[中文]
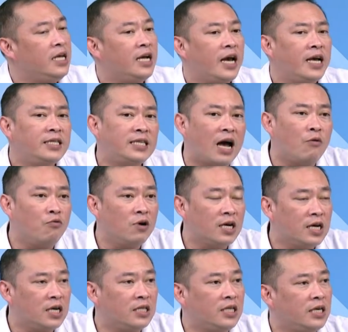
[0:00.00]
你可以掌握
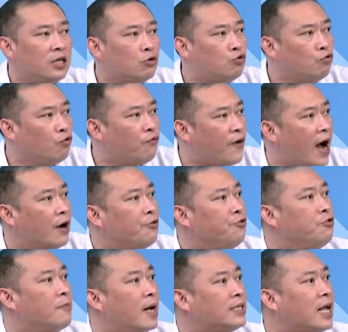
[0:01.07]
各地的住房
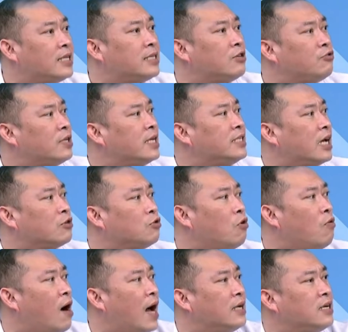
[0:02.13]
率嘛，大家都在讲说，
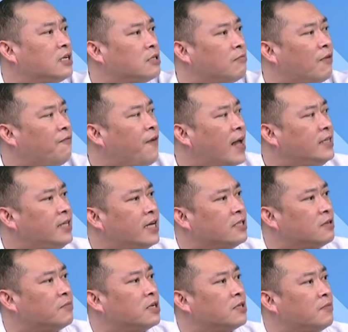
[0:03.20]
哇，那个什么饭店
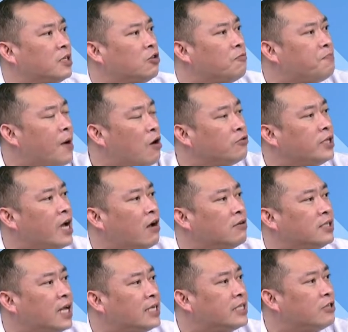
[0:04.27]
什么什么都爆掉
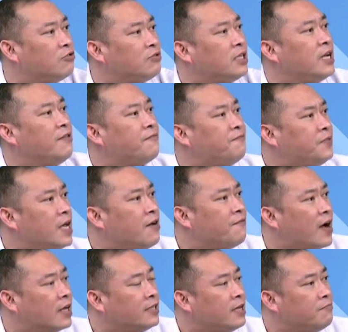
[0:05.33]
了，大家都订订
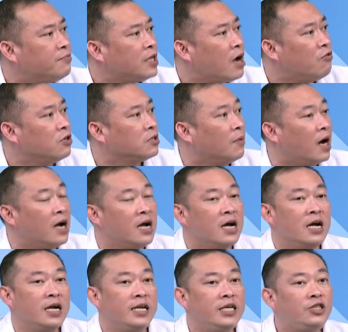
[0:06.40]
房订不到或什么，
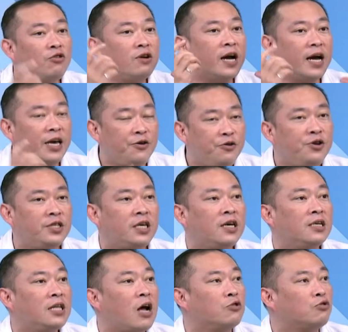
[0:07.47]
你就可以预
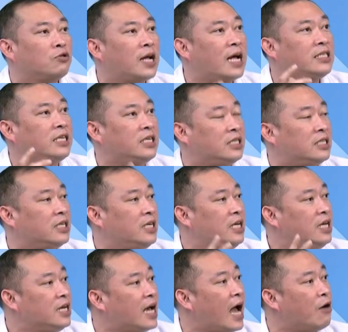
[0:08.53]
测到说，它其实
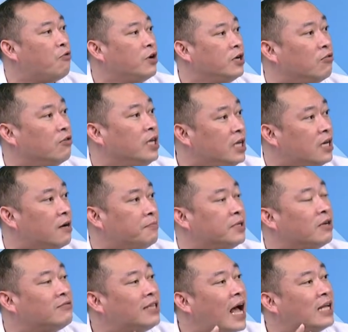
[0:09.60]
应该有一个比
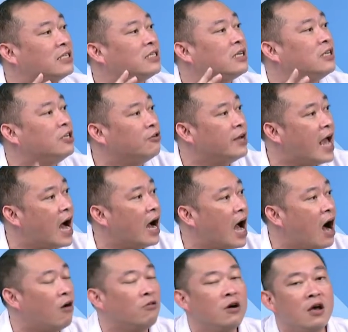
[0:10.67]
较大的车流量。
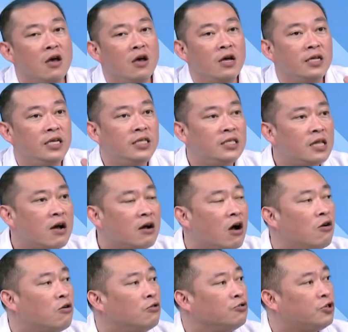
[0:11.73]
好。你知道
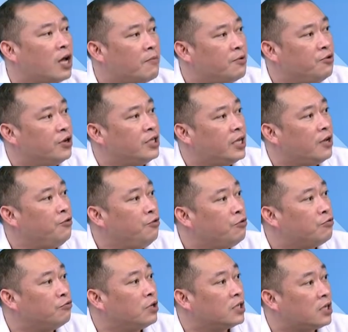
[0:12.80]
高公局他们原先预
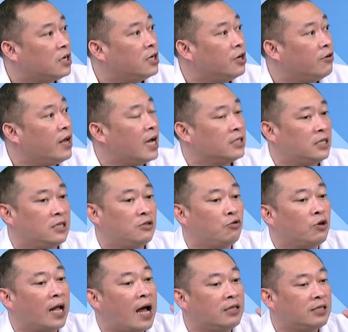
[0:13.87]
估的车流量是
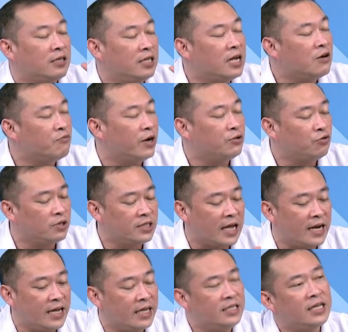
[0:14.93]
说，他认为说
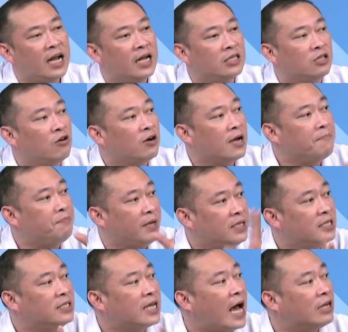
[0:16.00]
在廉价的时候跟
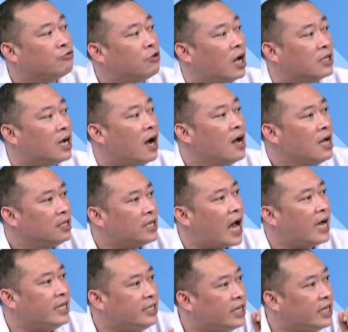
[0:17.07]
平日差多少？差